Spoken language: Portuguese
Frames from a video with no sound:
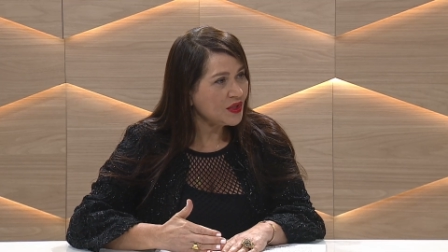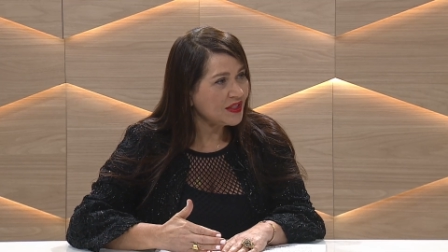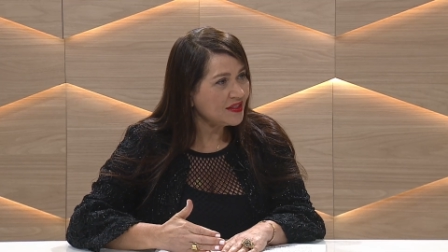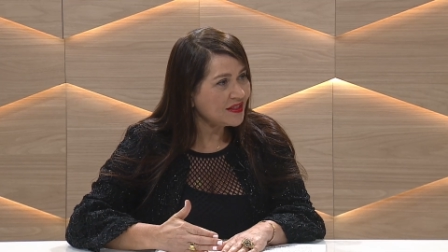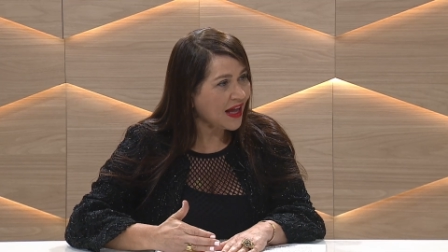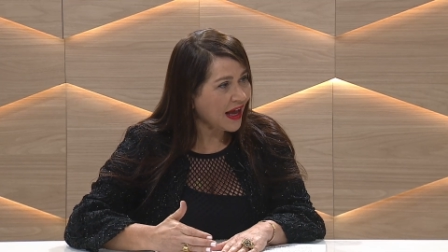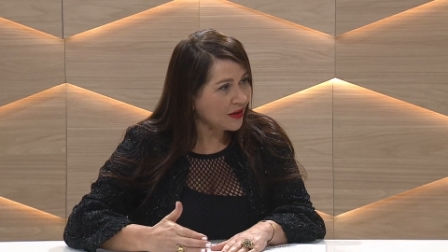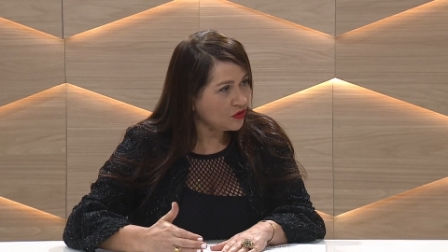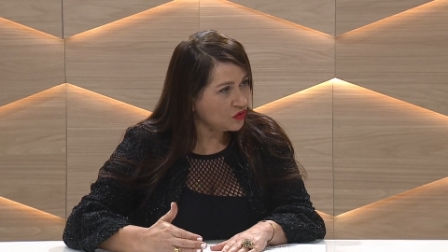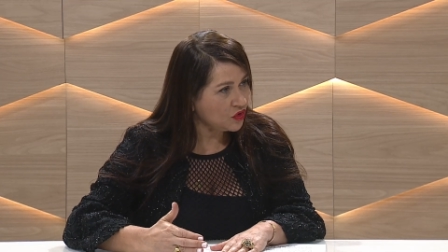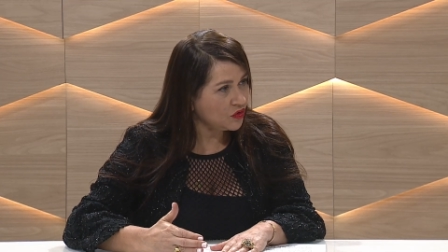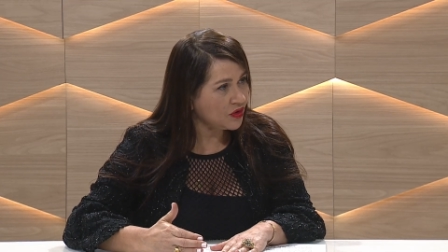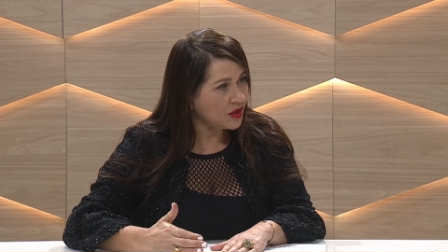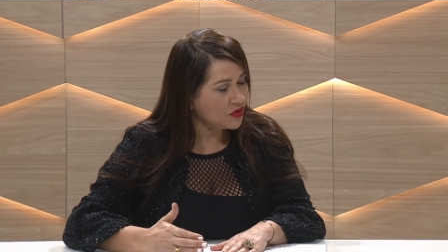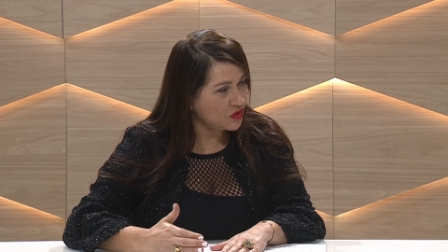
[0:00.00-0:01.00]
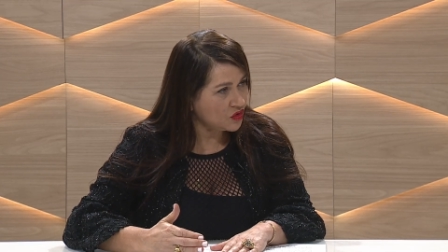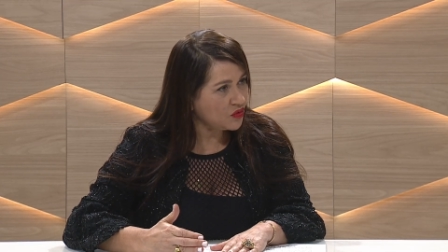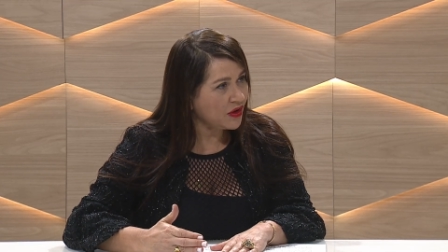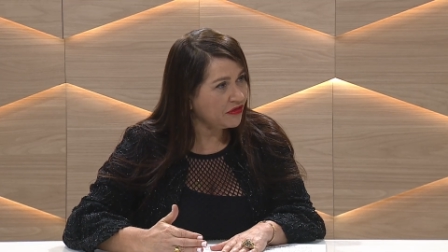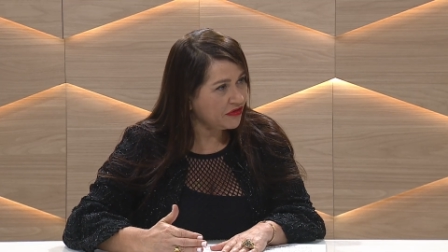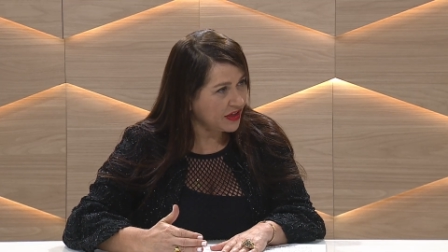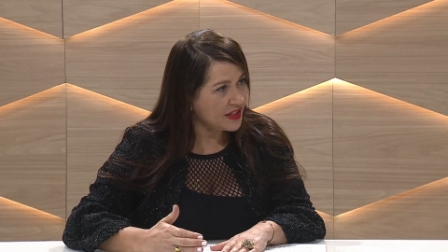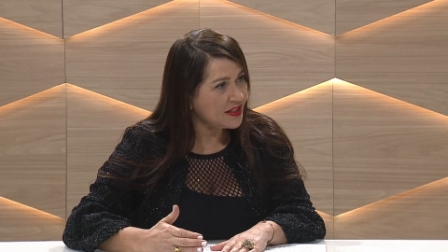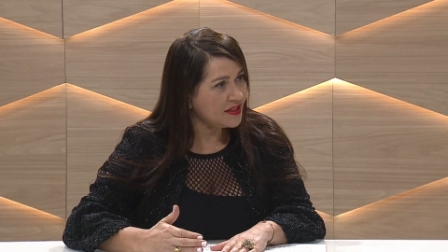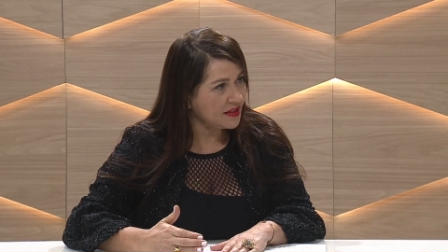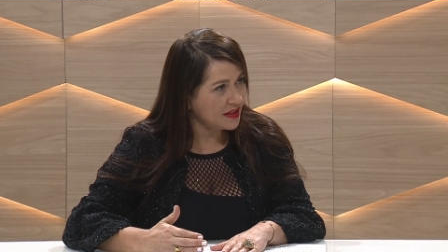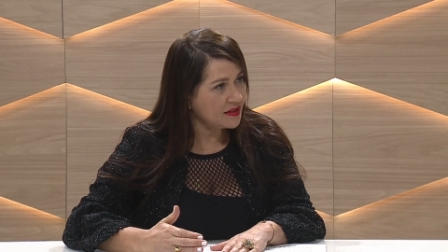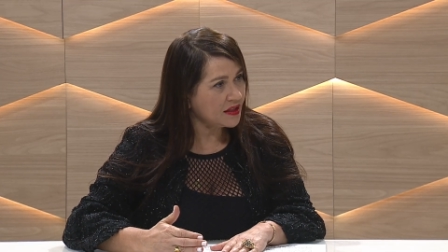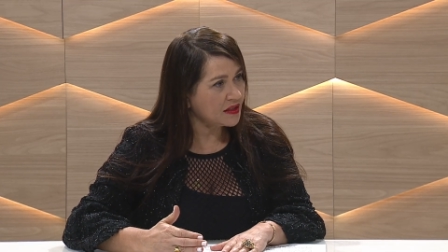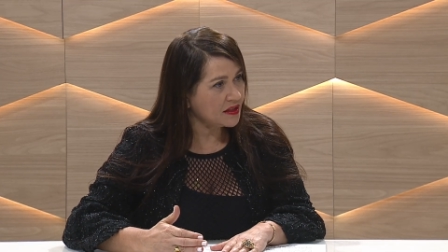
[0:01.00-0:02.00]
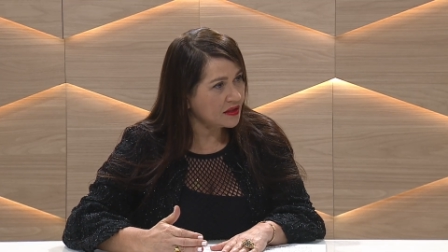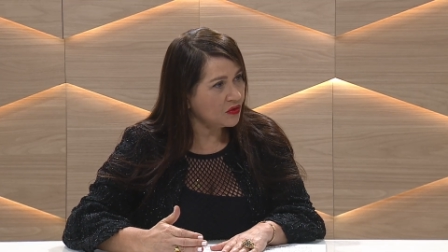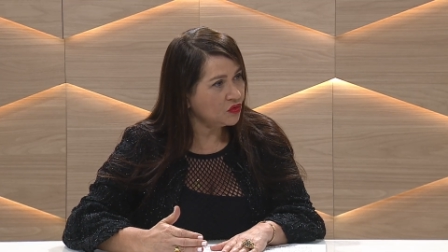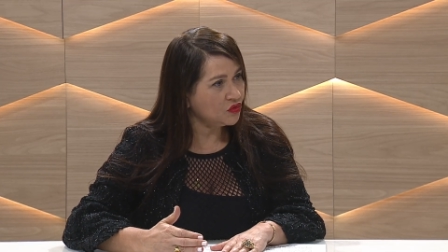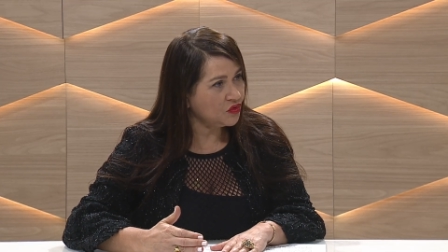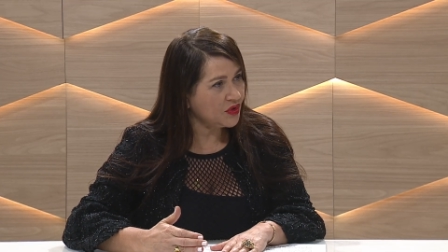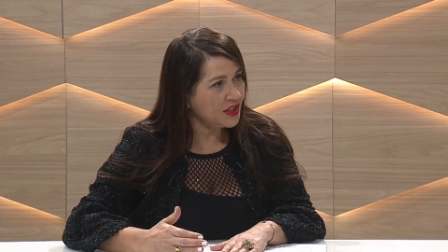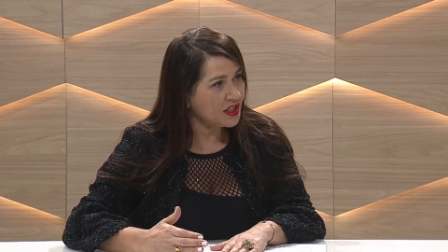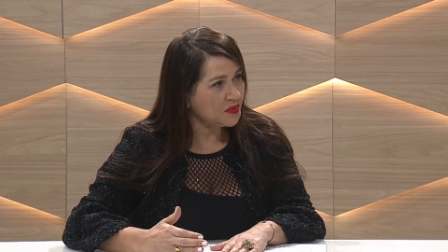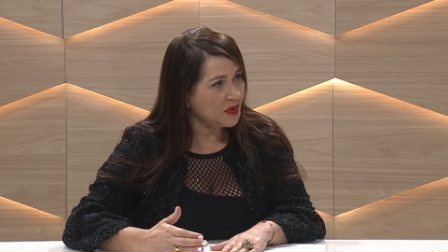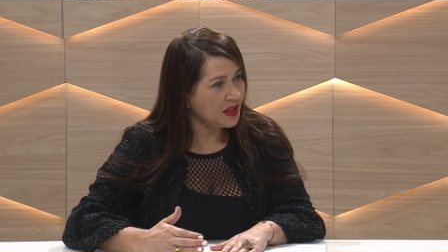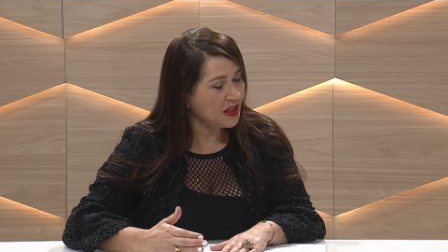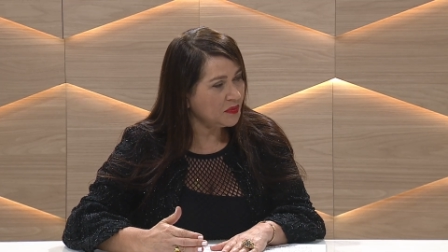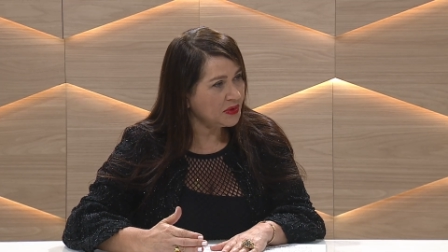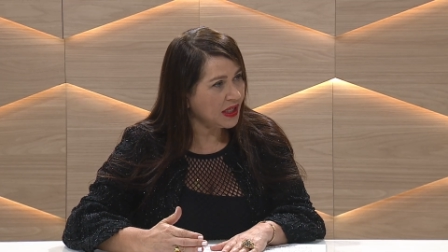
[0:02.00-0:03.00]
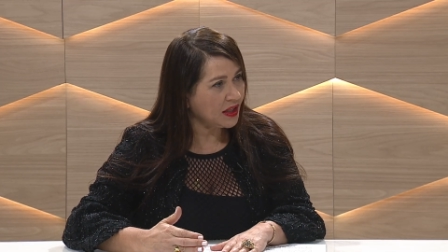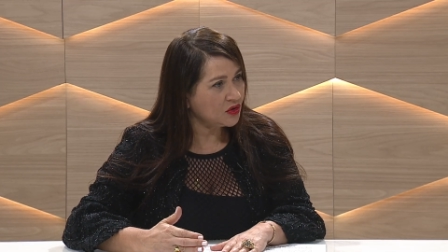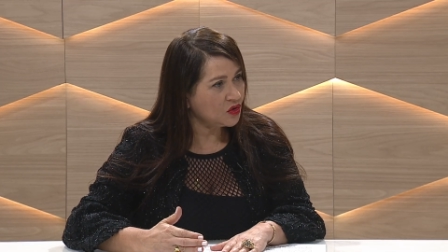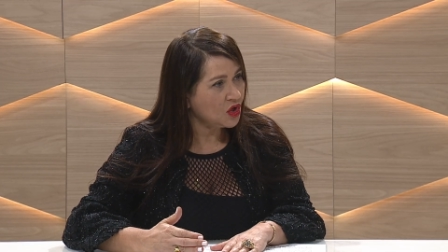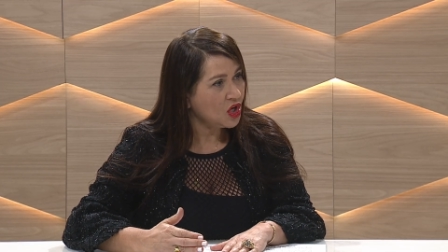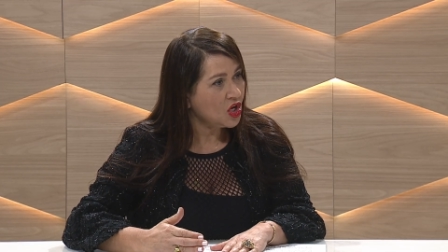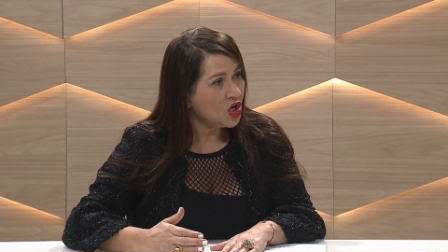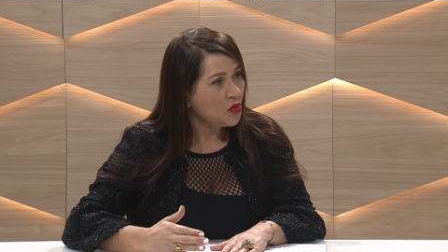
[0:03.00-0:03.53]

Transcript: o Estado do Rio Grande do Sul avance nessa questão do turismo, né, deputado?